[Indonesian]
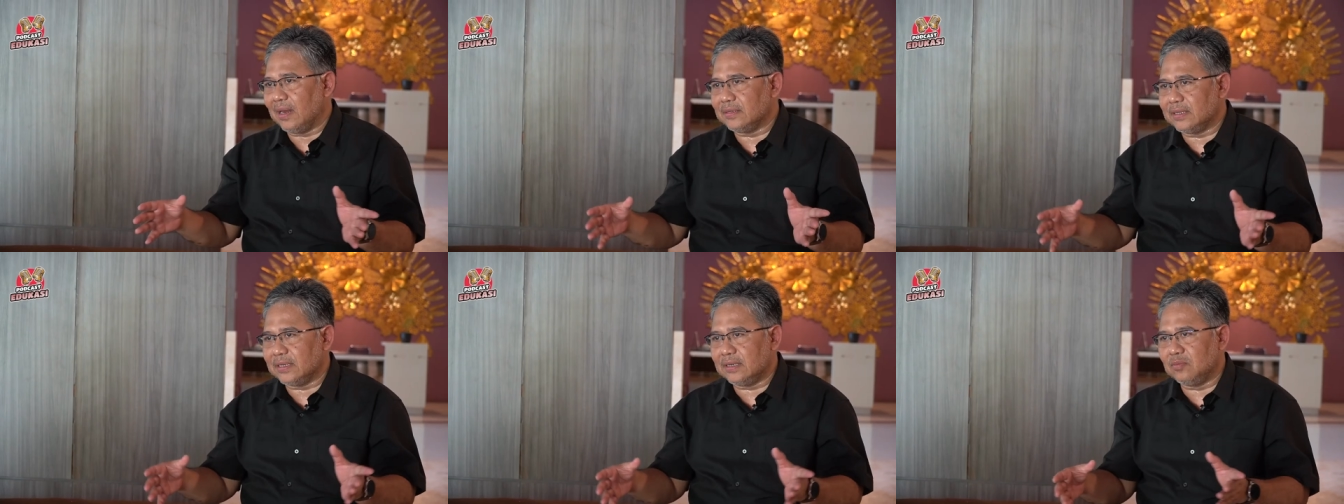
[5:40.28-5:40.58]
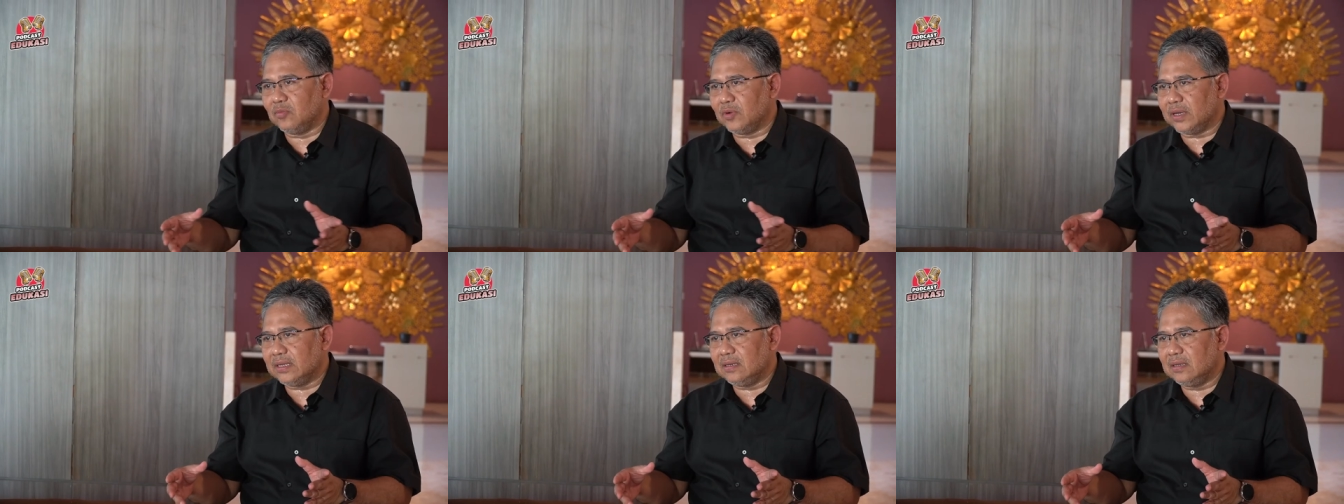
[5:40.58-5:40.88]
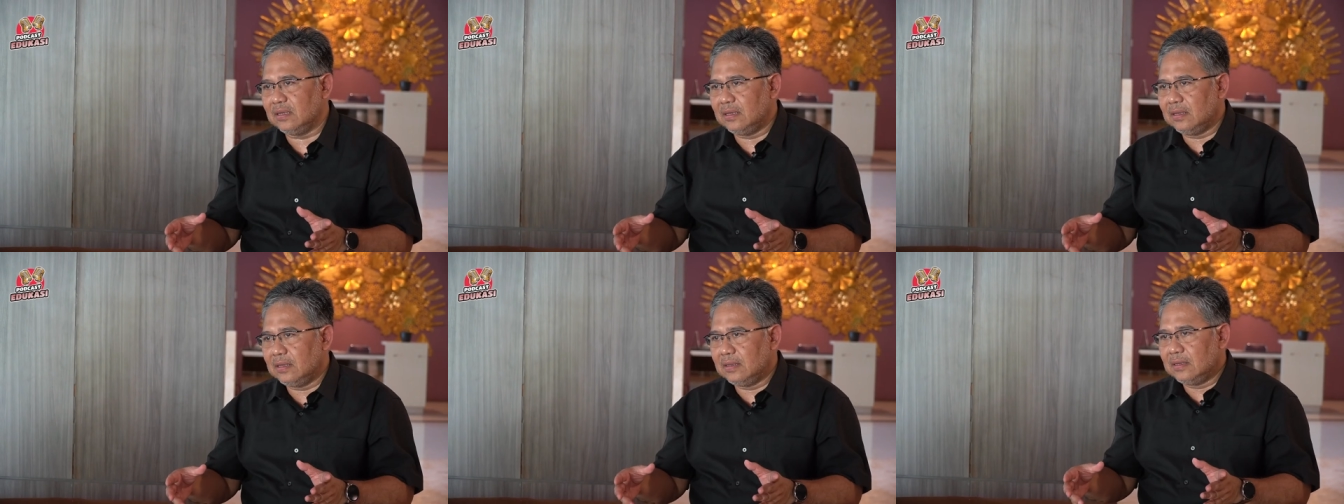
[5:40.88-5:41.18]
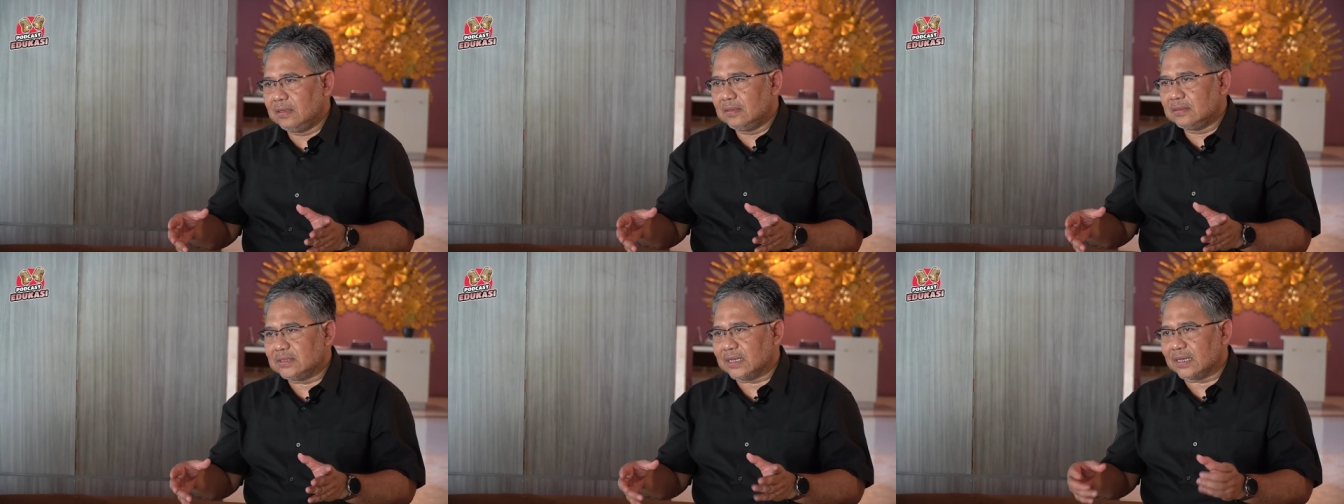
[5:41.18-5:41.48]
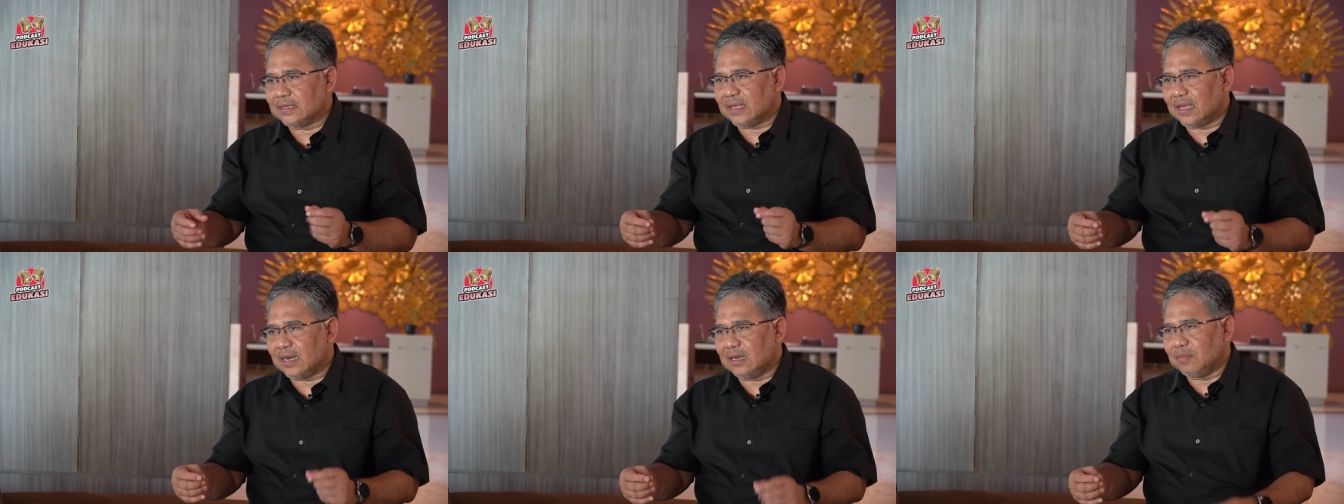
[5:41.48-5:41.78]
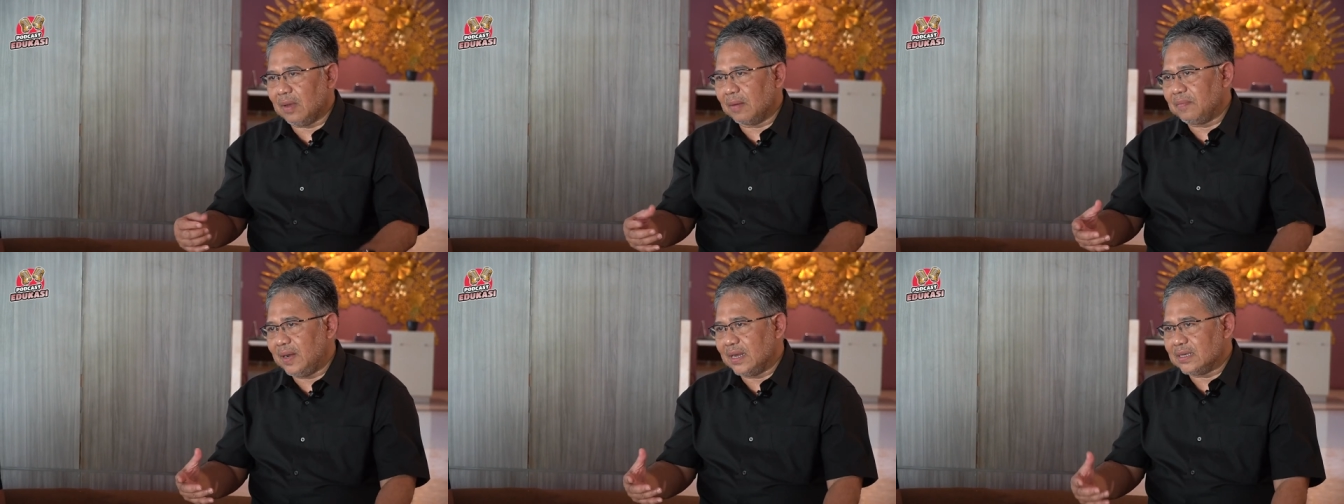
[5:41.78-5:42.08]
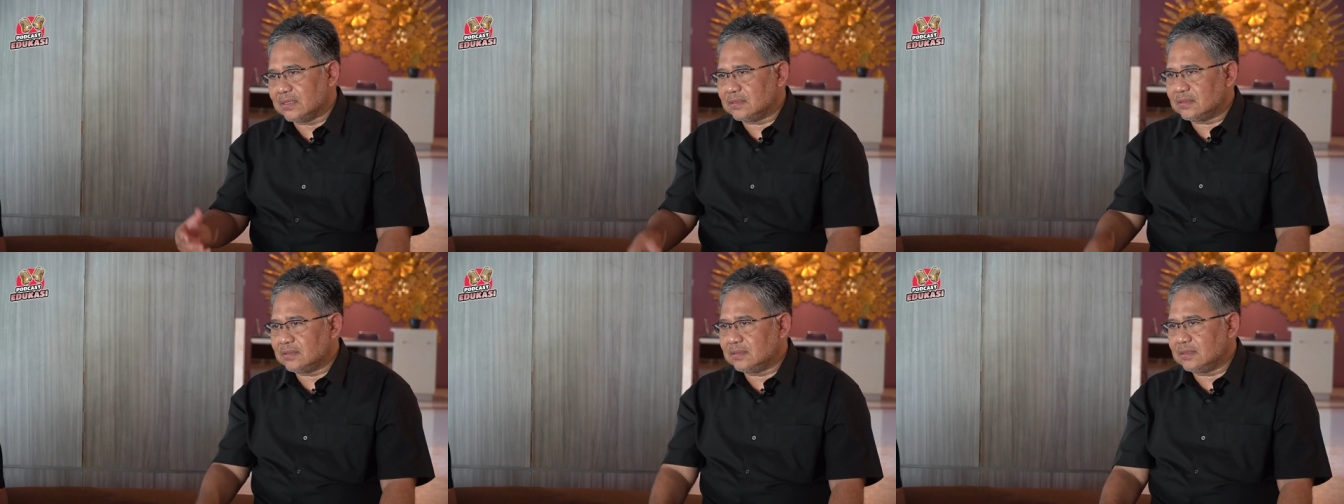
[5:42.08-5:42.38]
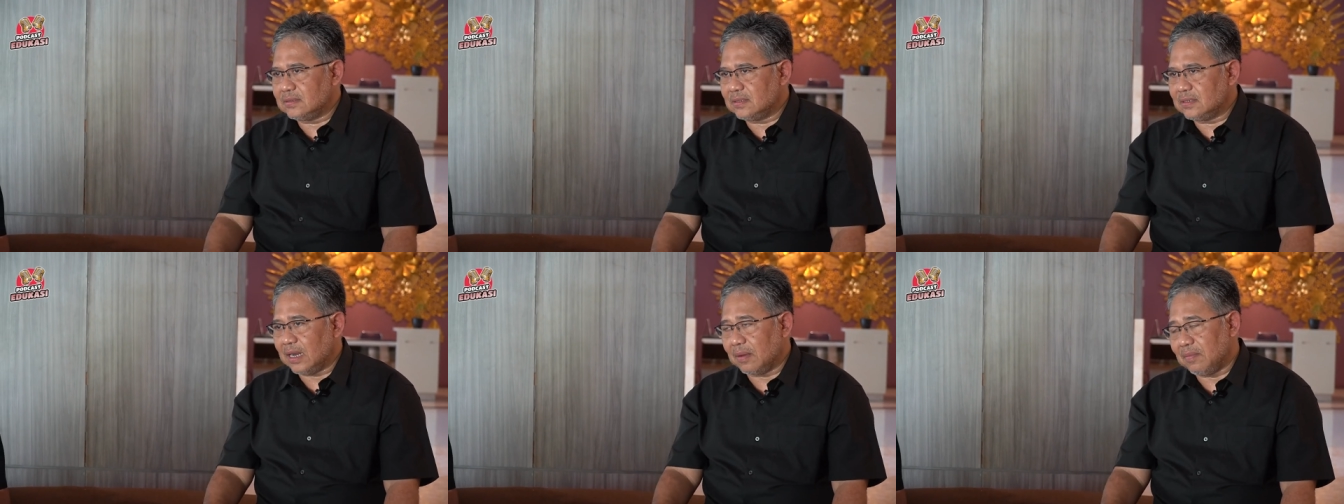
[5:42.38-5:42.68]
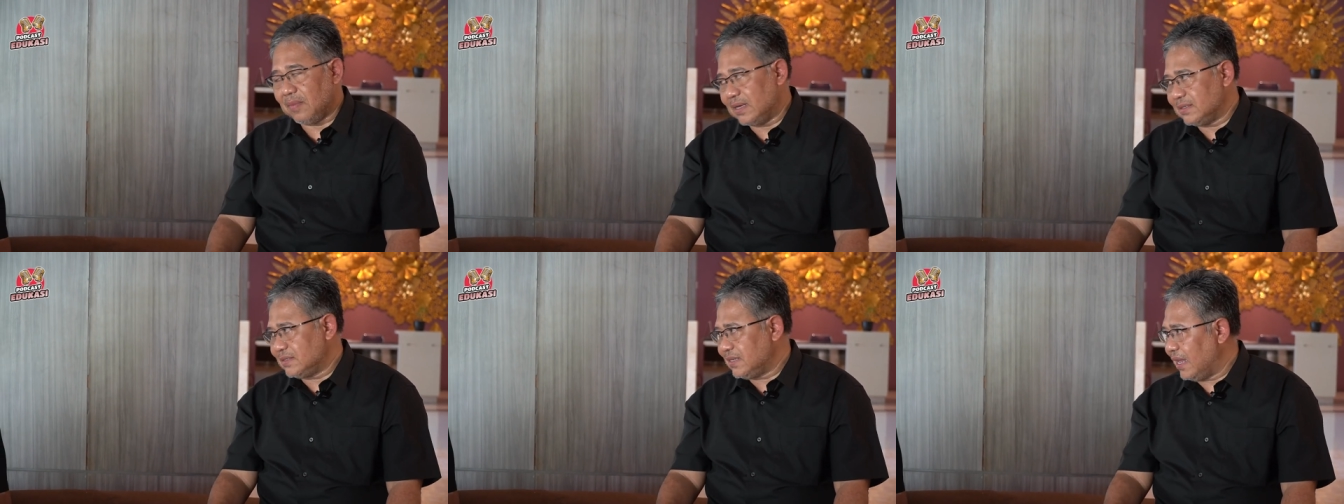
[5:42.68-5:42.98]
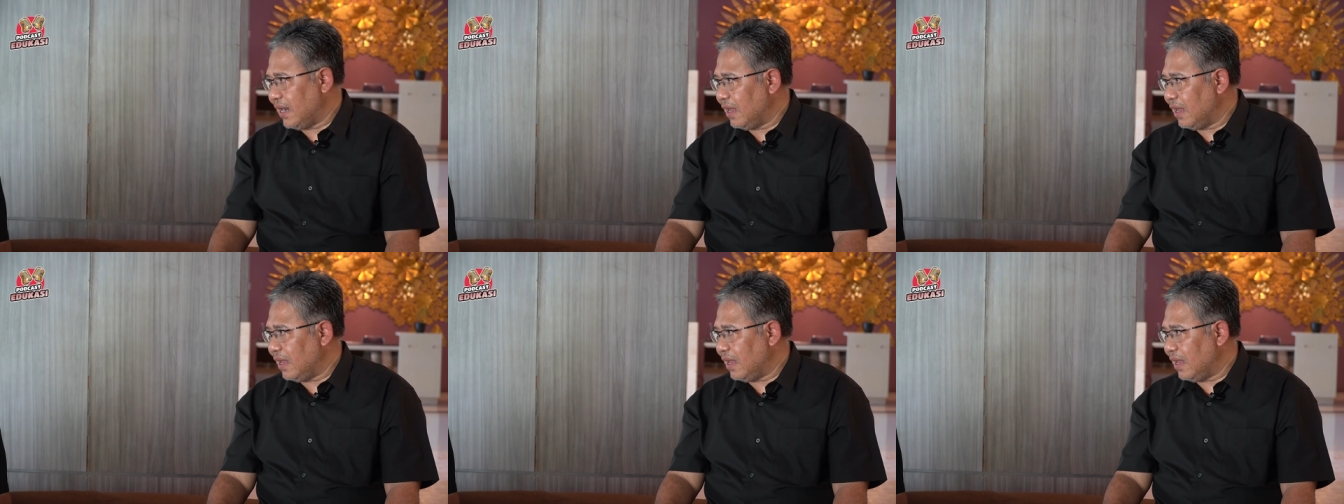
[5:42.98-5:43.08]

Jadi mungkin sekitar 15 16